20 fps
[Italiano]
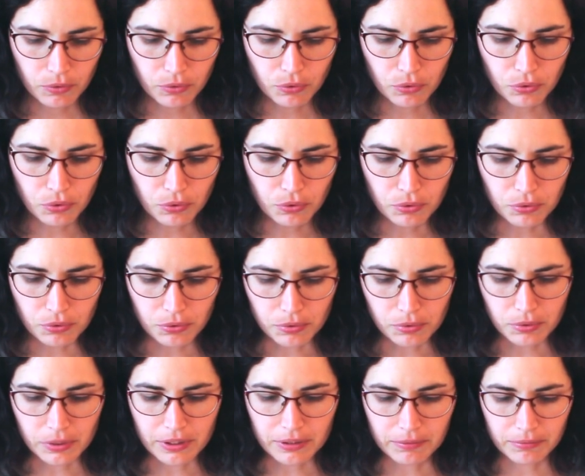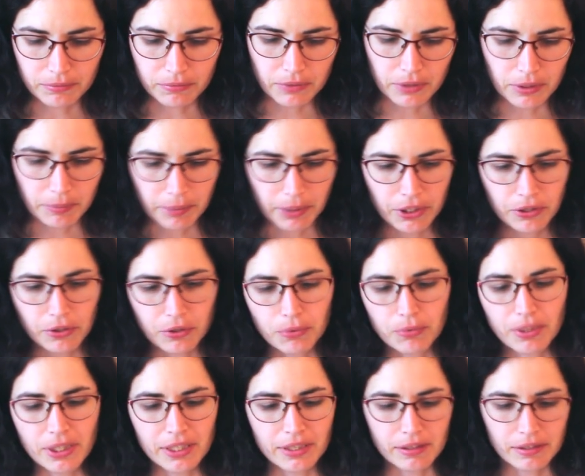dunque ve ne prendo
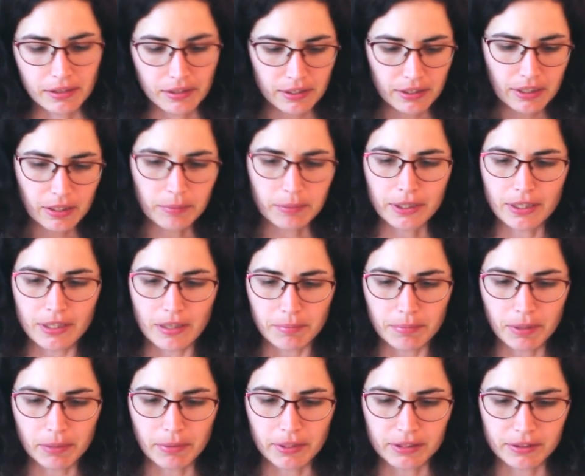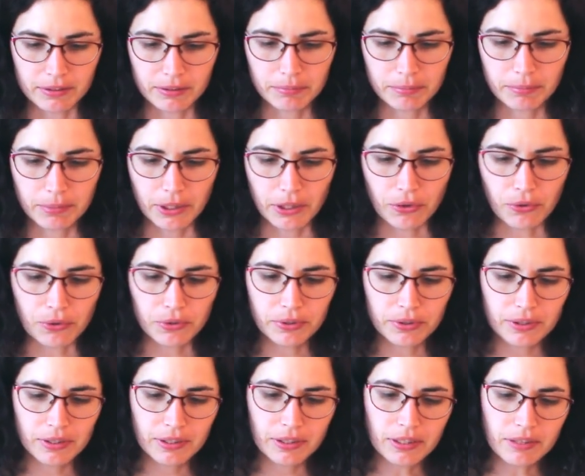una intera perché la prima è sempre
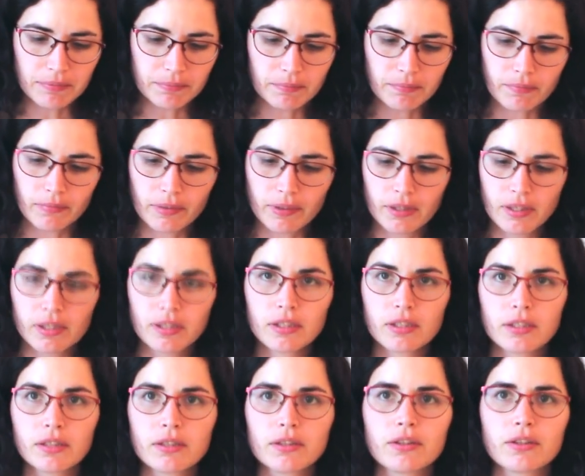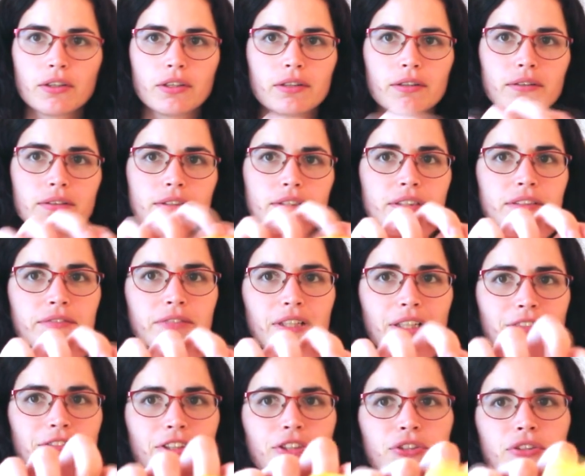rotta ve
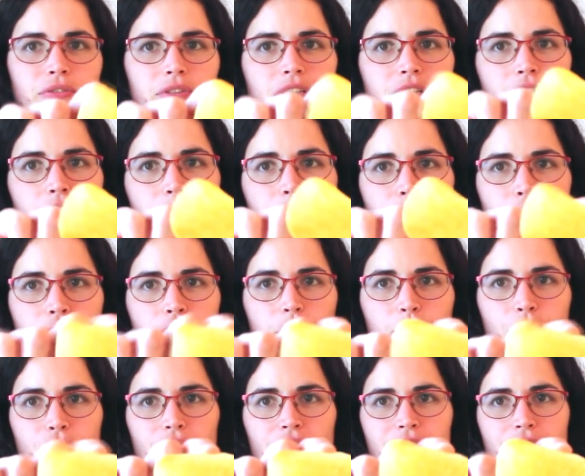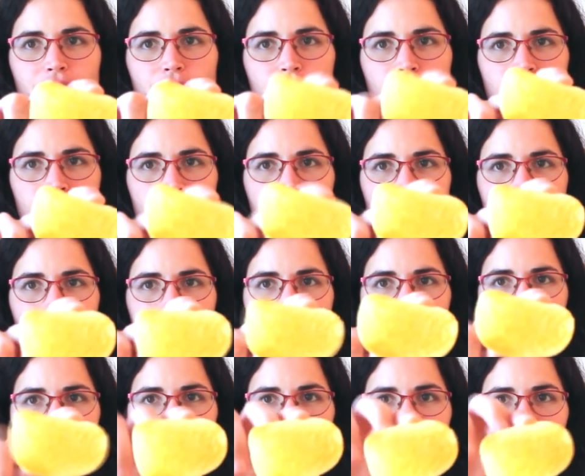la faccio vedere un pochino più da vicino ma
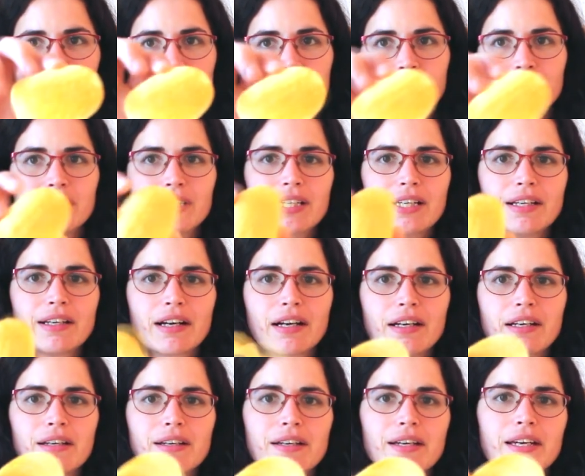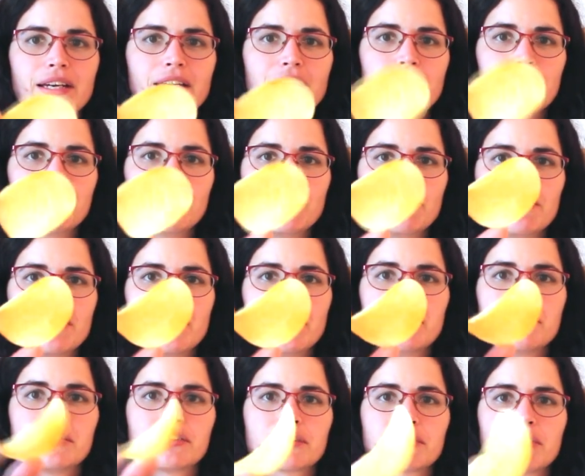non si vede granché la
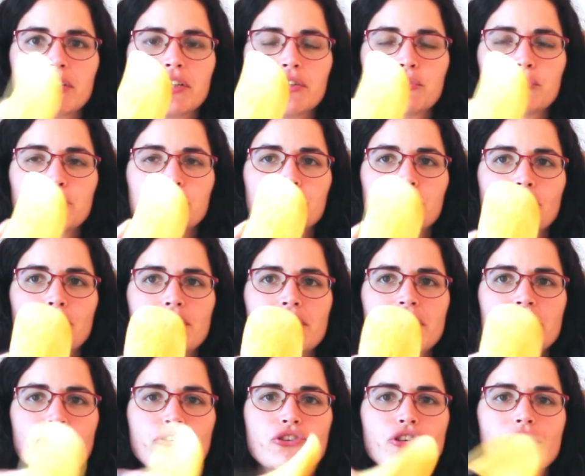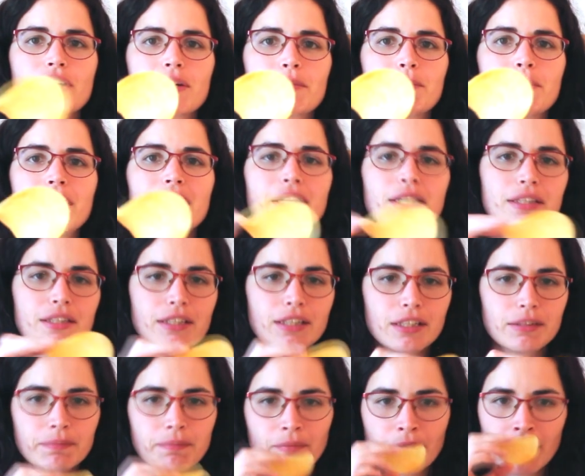polverina si vede giusto
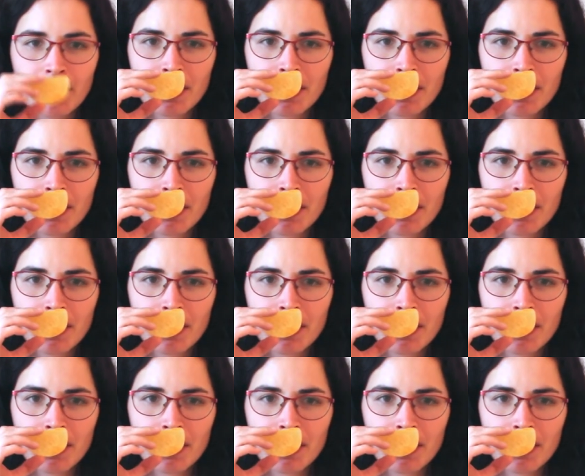leggermente